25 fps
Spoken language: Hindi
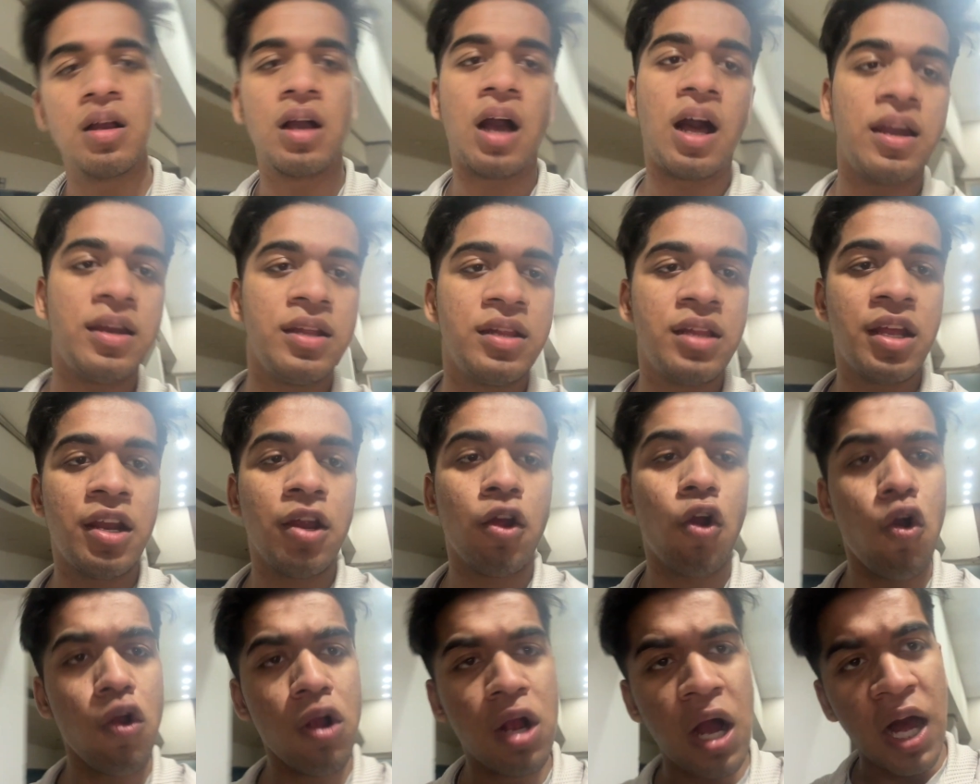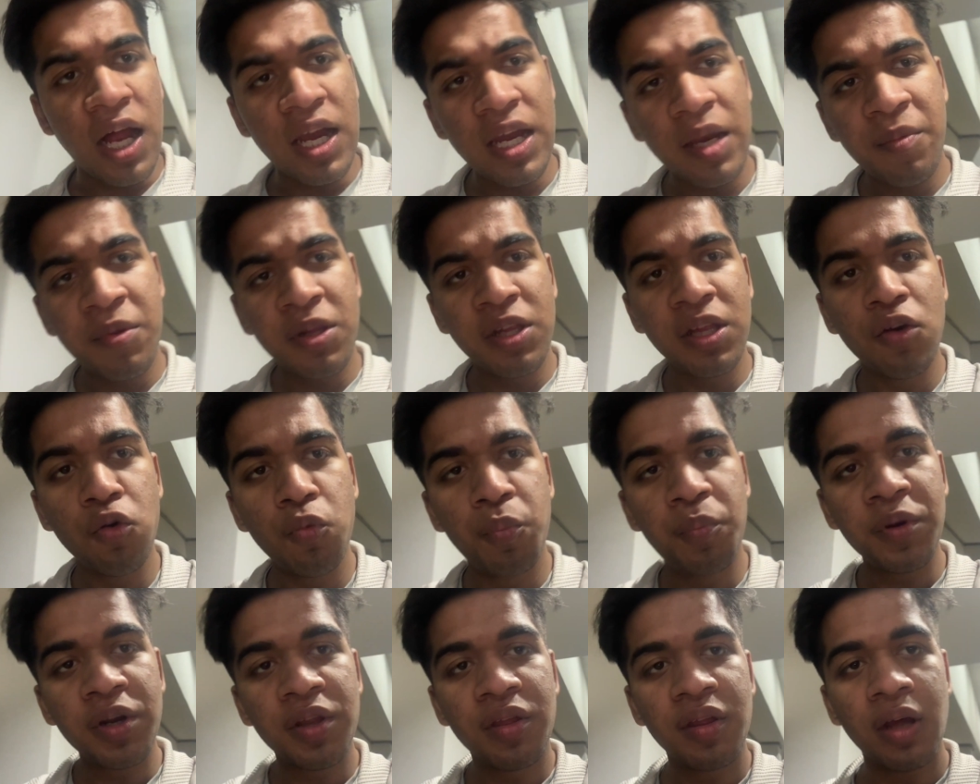गाली दे रहे गाली भी दिया
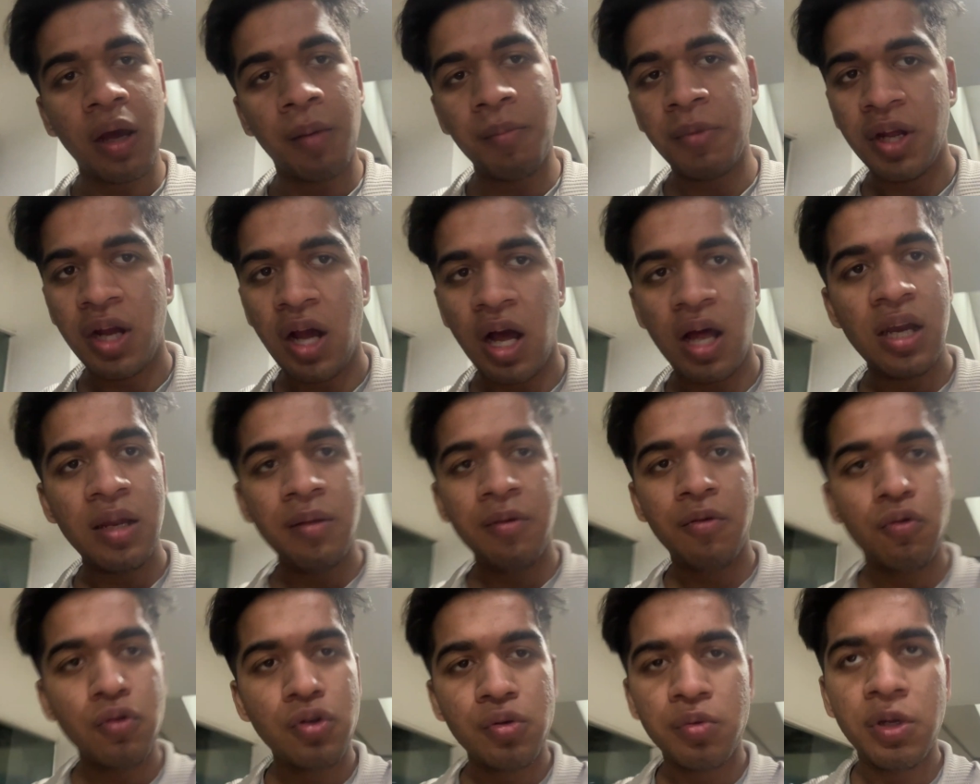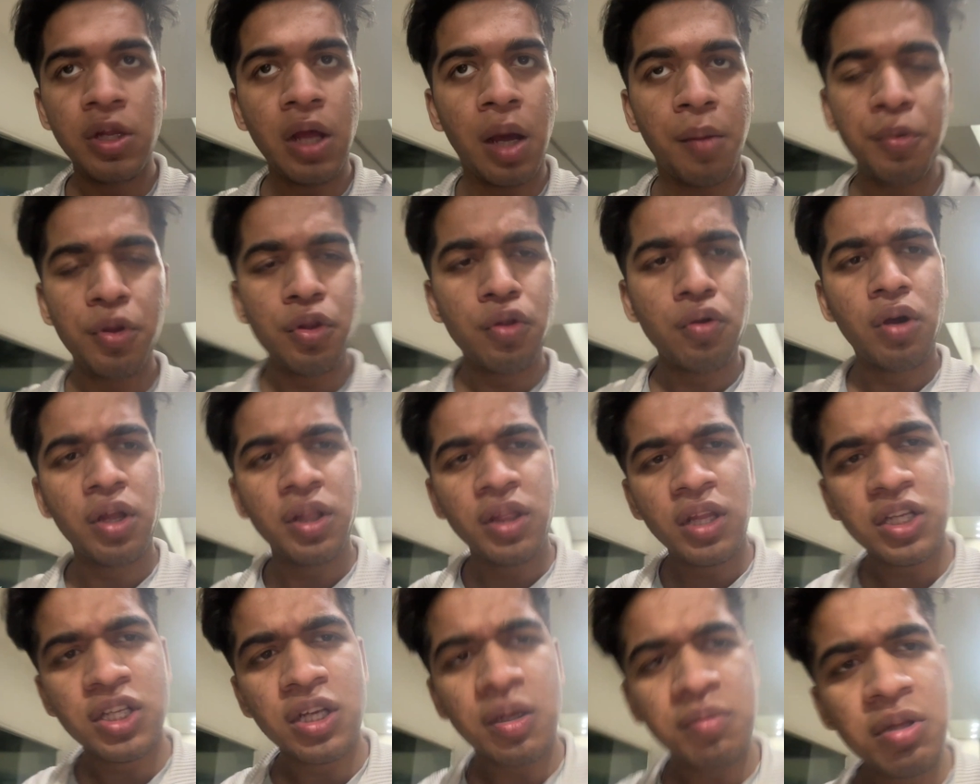ऊपर से हमने गाली कुछ नहीं हमने तो
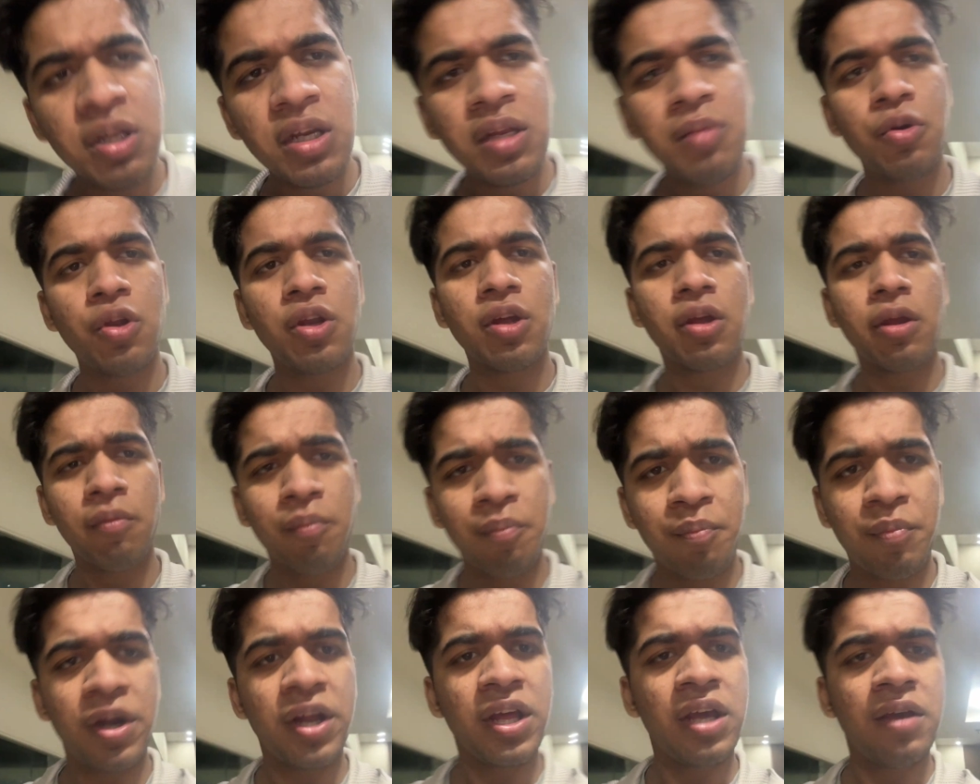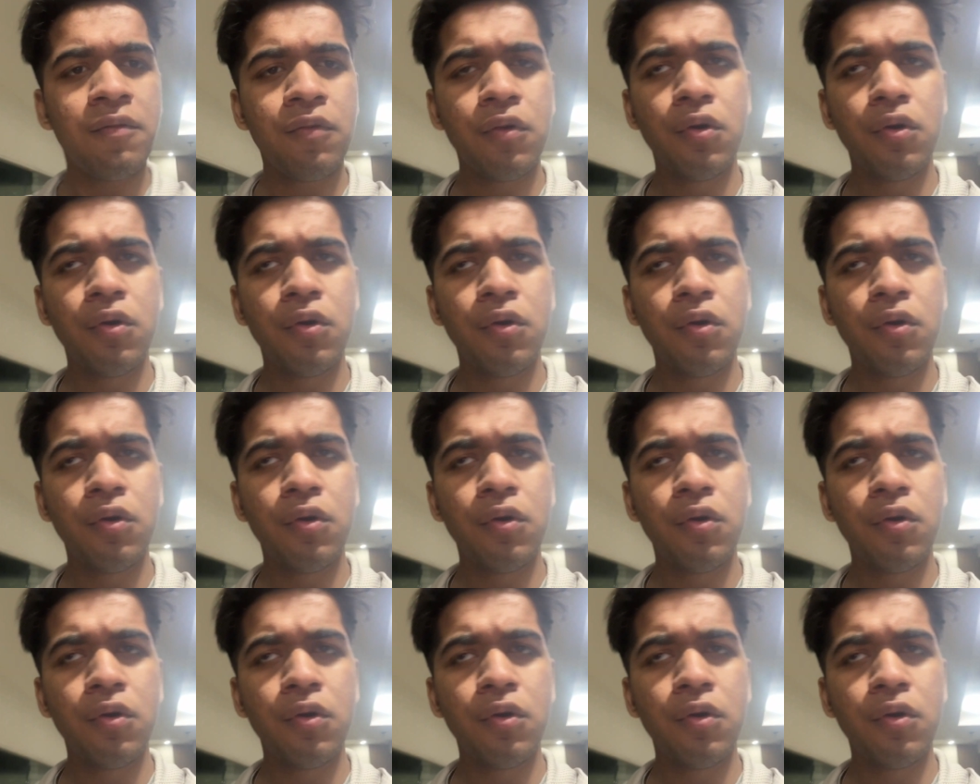गंदा शब्द नहीं बोला कि बड़े हैं वो